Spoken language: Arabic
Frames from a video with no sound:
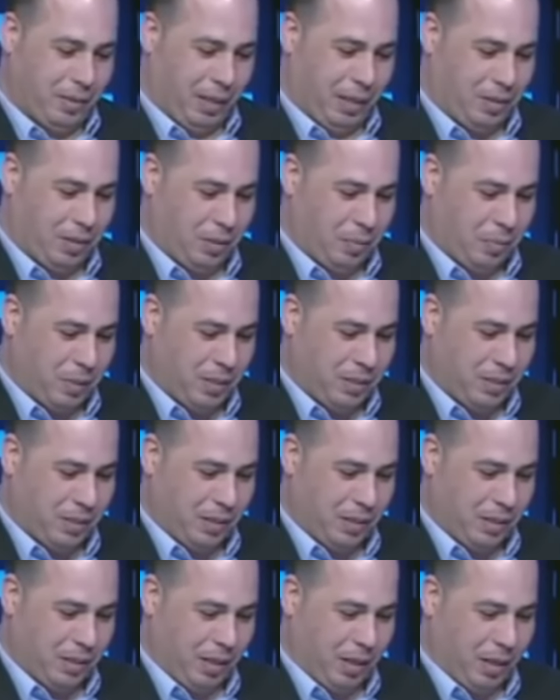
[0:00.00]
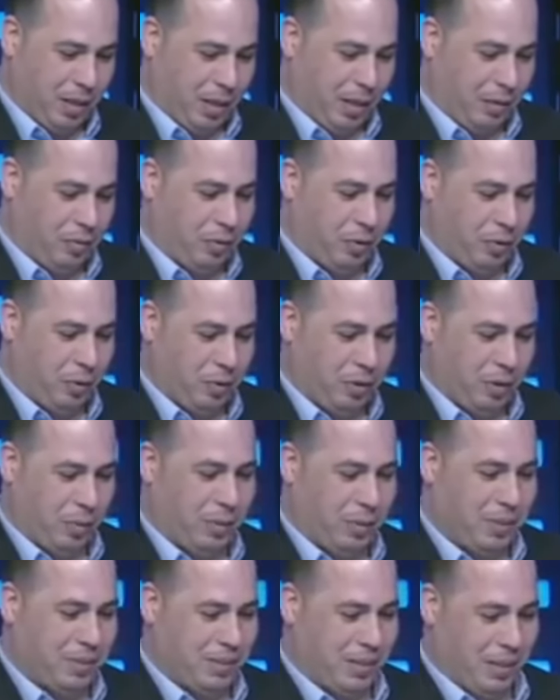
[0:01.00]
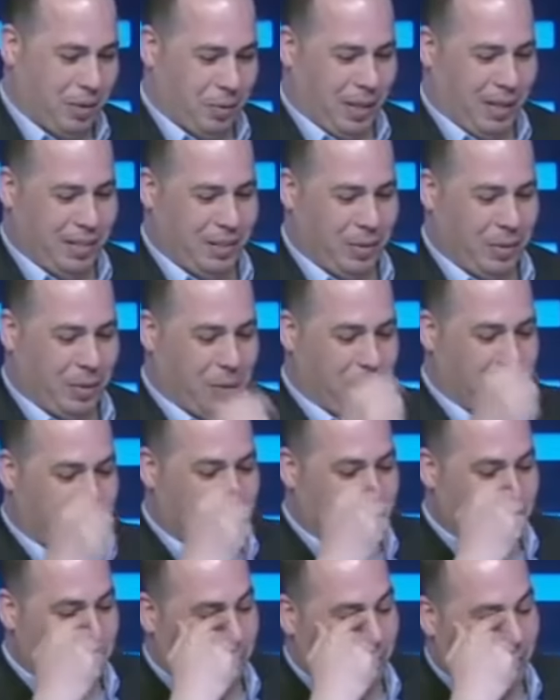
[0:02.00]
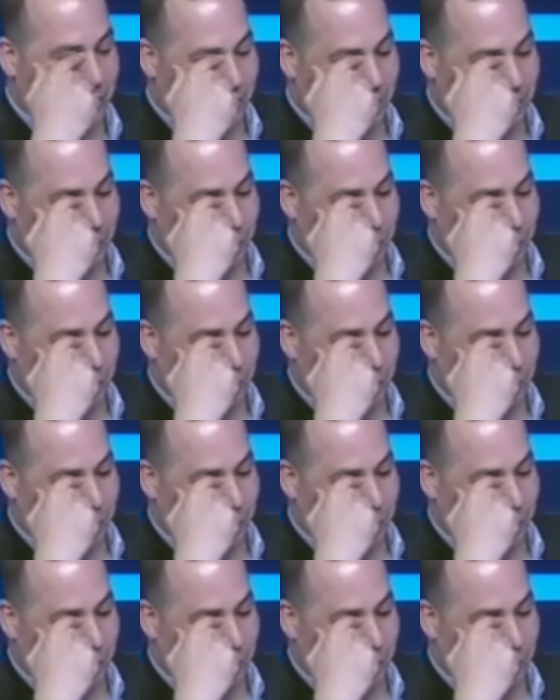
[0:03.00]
في نقطه بس الاول عايز اقولها بالنسبه لدور اتحاد الكوره استاذ